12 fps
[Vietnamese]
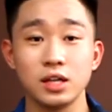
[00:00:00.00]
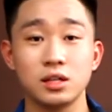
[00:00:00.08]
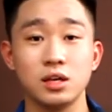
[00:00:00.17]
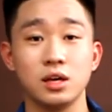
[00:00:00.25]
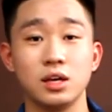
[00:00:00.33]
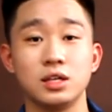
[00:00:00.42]

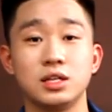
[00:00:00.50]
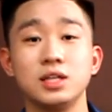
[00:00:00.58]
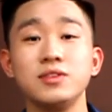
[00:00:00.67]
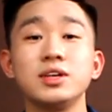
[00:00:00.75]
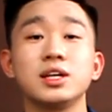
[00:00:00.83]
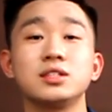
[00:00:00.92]
Thì chính
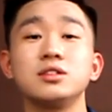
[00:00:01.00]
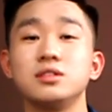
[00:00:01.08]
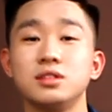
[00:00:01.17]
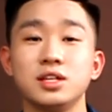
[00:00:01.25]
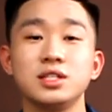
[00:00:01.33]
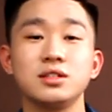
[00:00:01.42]
vì những
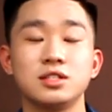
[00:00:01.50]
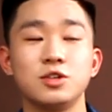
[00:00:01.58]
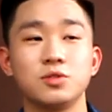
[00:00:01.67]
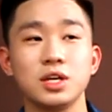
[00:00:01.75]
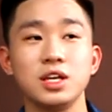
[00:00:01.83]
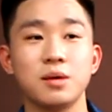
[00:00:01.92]
cái sự chịu
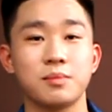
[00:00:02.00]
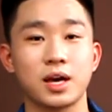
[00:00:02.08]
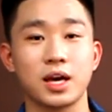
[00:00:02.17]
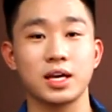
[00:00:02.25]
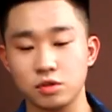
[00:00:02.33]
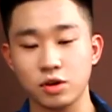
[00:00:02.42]
trách nhiệm
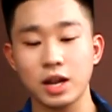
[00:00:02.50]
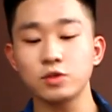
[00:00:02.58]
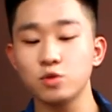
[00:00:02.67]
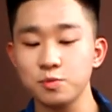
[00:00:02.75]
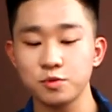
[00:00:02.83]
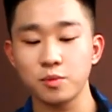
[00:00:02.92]
này nó đã
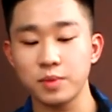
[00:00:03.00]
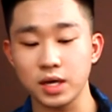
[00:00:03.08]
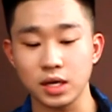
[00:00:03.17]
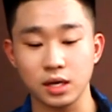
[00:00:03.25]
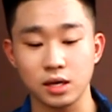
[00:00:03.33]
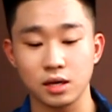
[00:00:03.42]
giúp cho
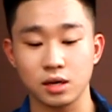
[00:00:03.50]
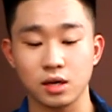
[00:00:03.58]
mình